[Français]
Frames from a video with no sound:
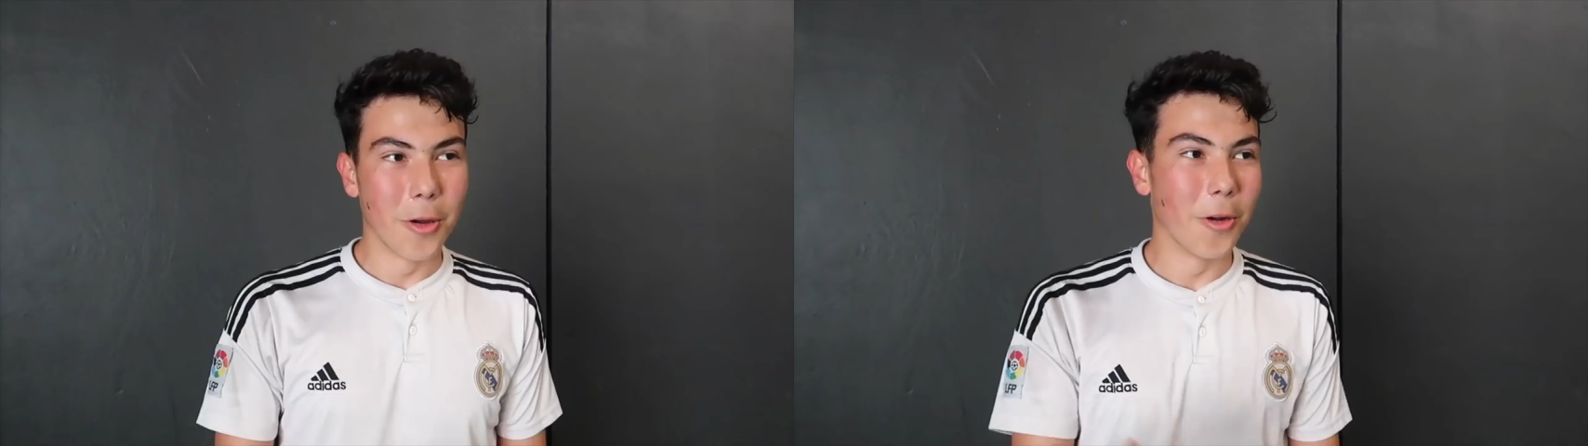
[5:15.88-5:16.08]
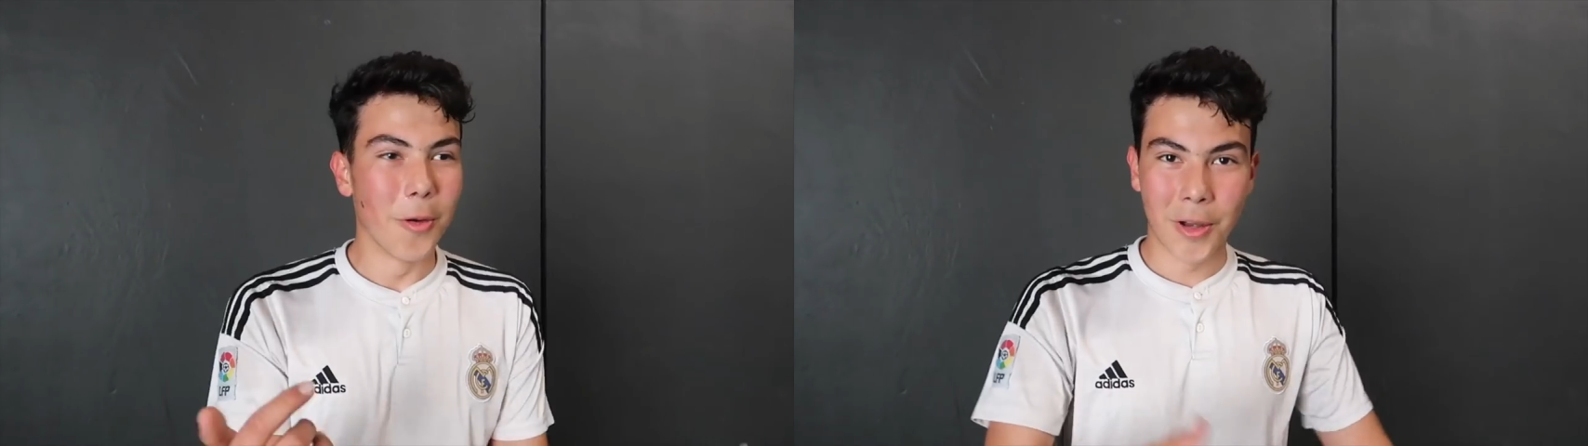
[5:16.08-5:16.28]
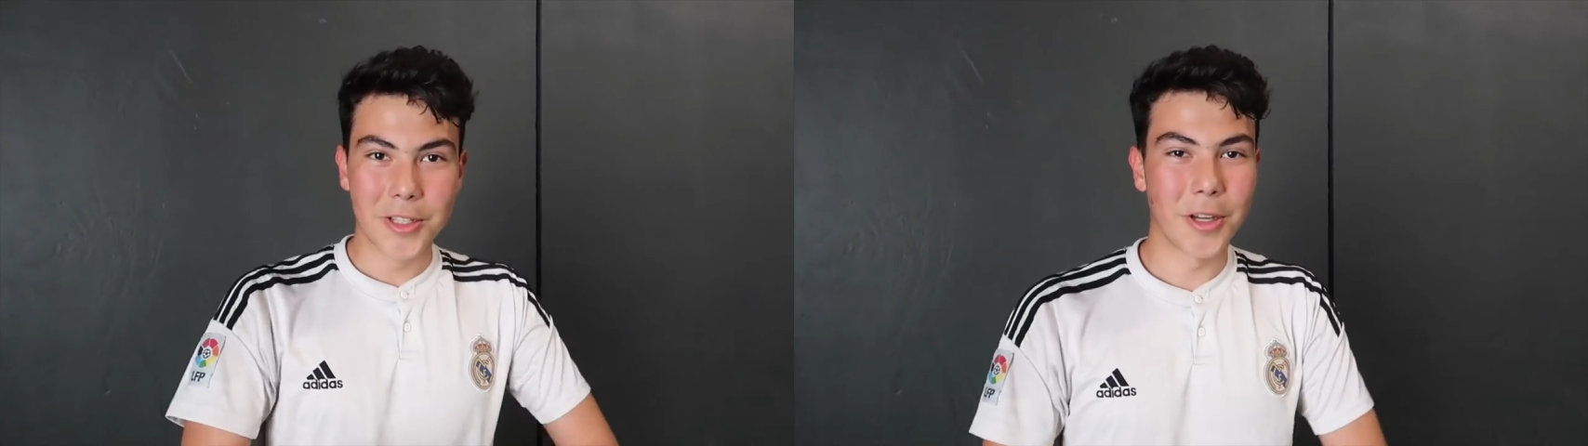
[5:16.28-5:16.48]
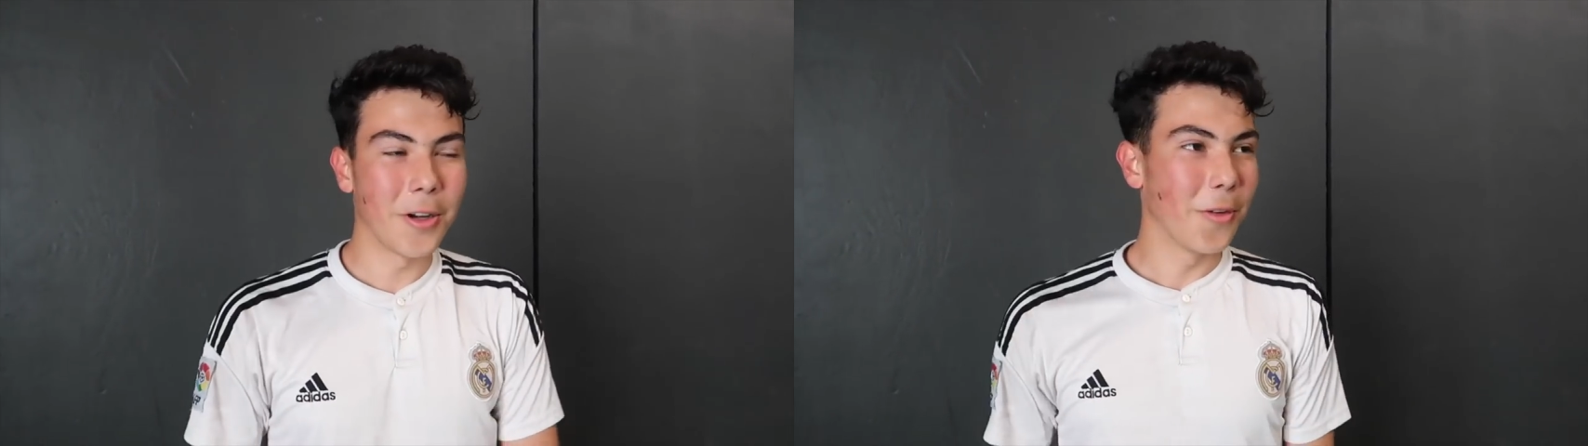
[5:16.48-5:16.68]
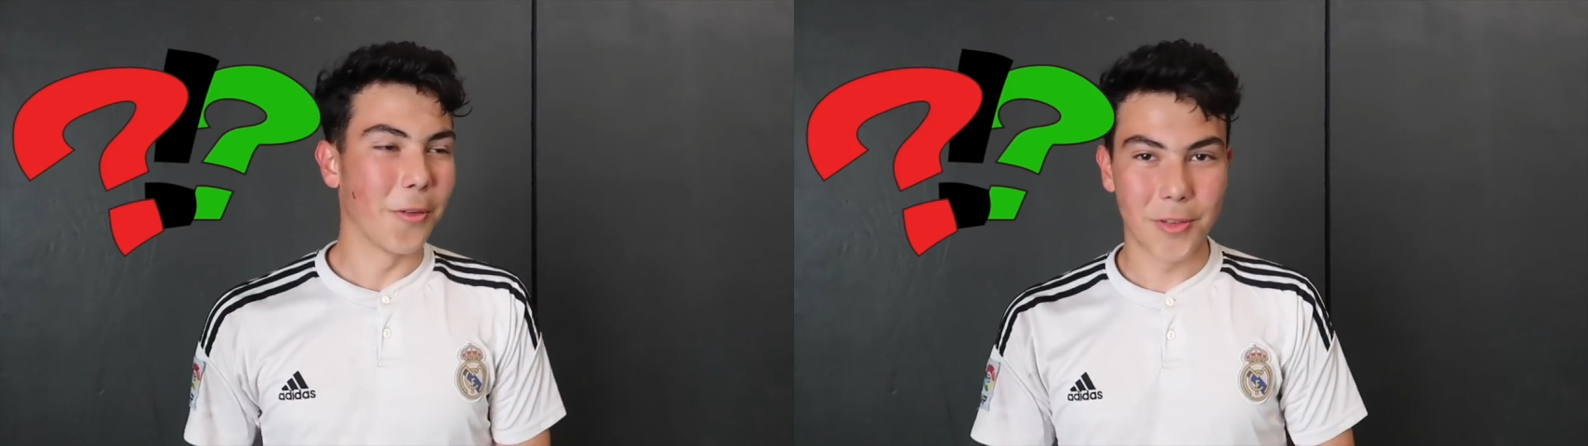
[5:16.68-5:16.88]
euh, le
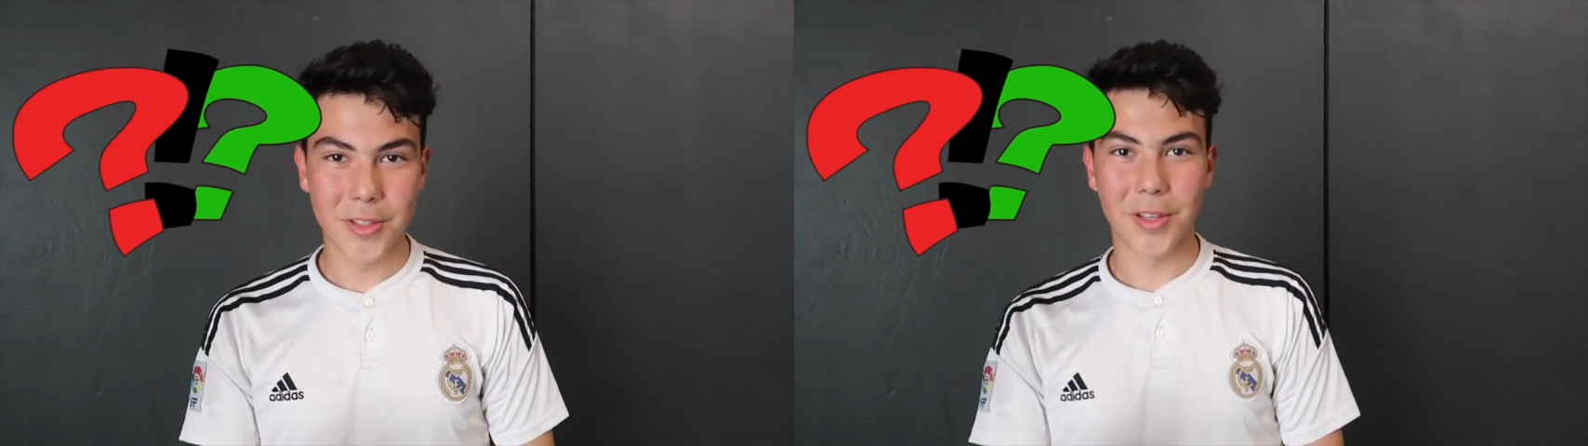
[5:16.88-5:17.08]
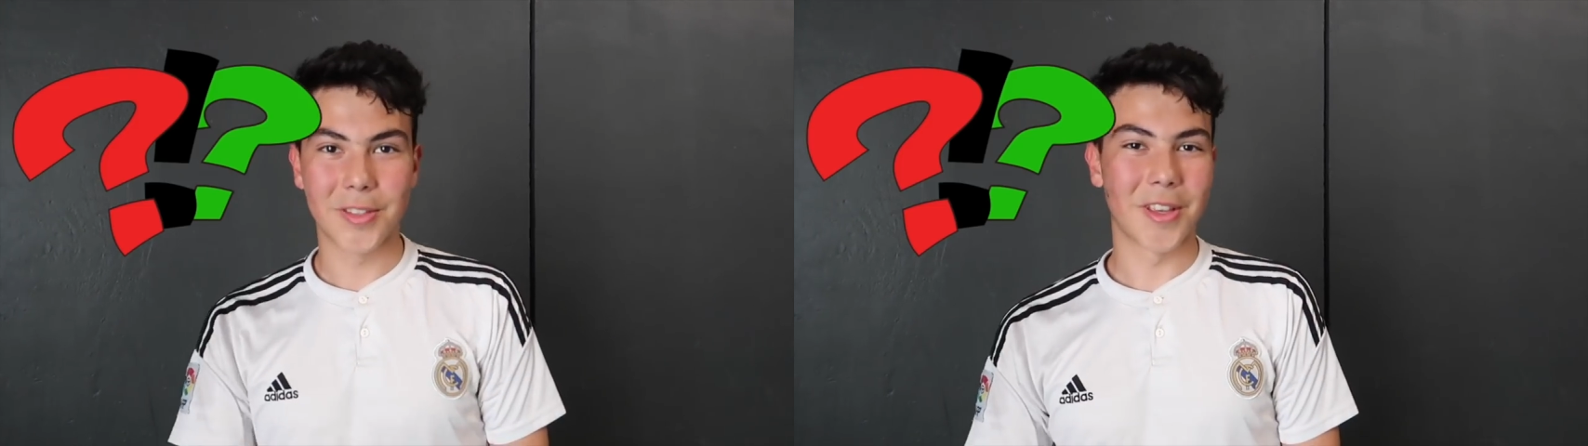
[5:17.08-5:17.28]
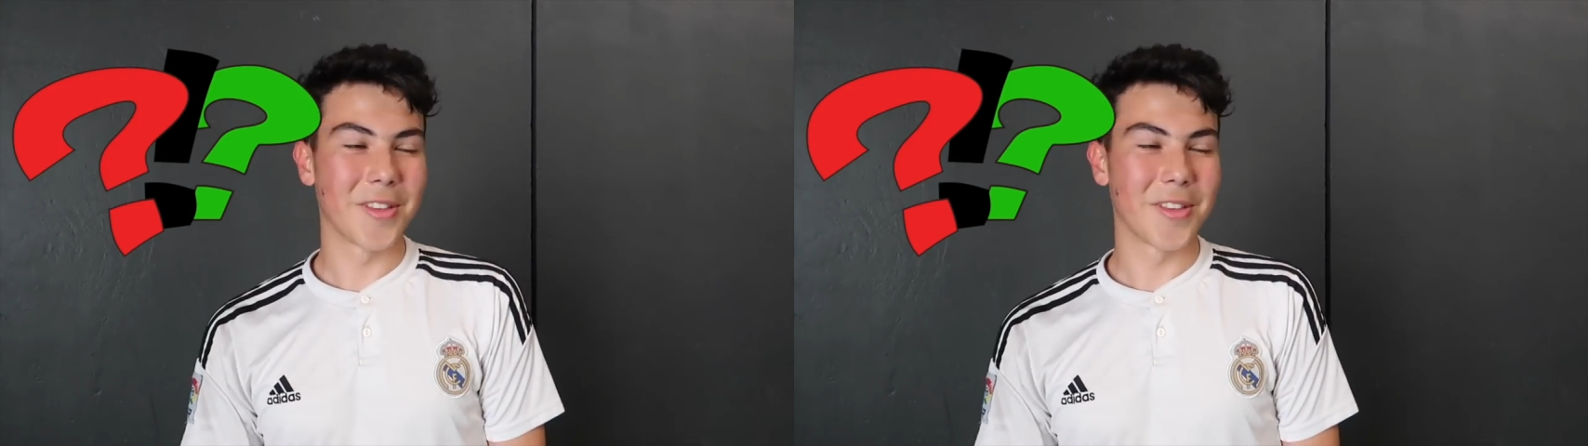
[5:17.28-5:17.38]
maintien depuis ça cette